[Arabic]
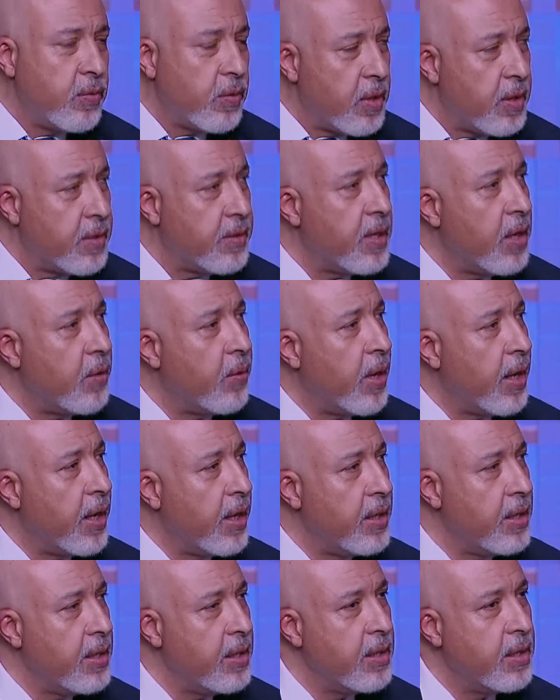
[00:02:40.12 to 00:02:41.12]
وراثي او
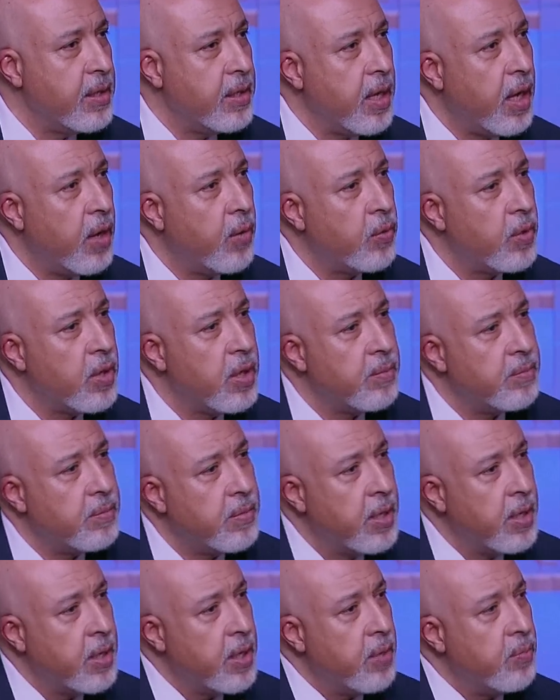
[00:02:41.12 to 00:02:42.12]
عائلي لاورام
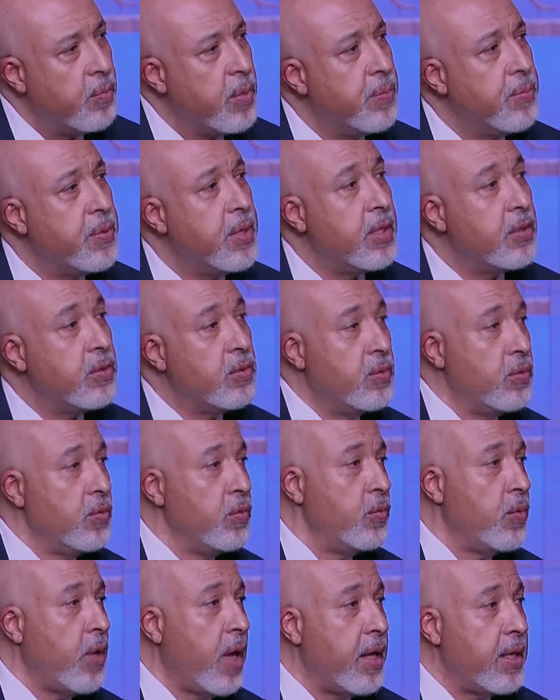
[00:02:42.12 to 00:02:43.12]
مبيض
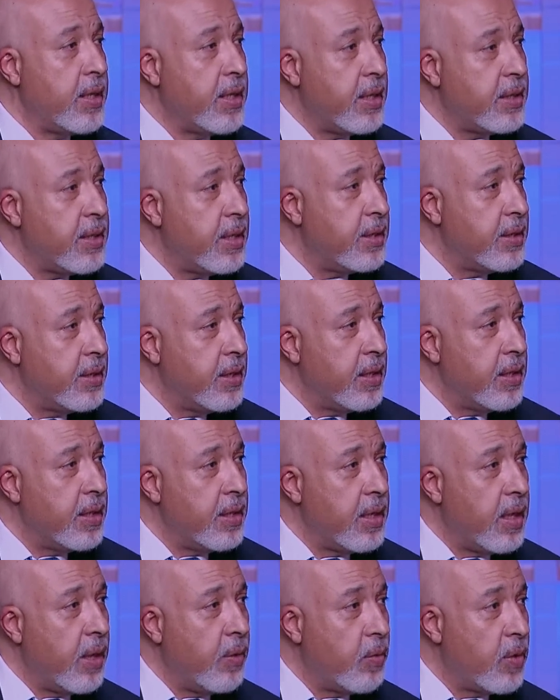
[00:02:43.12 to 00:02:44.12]
وعاده
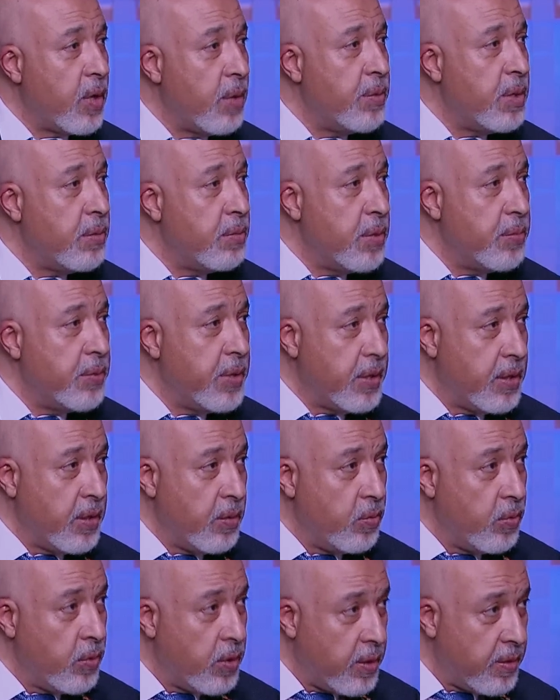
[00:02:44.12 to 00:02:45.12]
الاورام المبيض
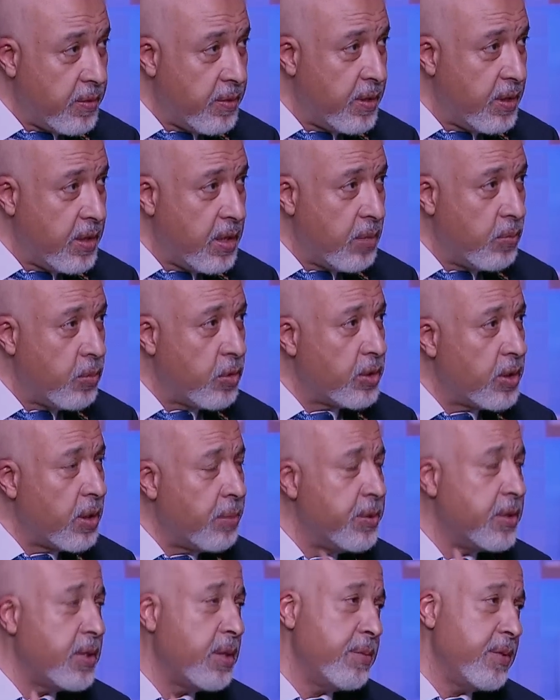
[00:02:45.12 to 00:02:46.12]
الوراثيه
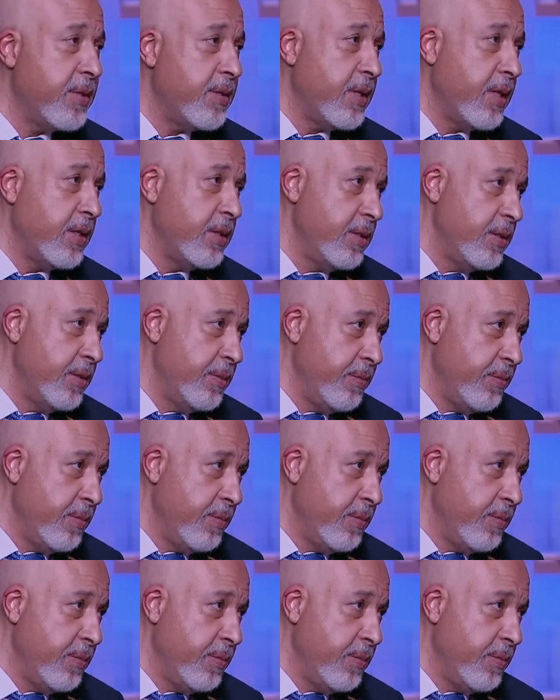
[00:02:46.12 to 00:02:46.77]
مرتبطه بالثدي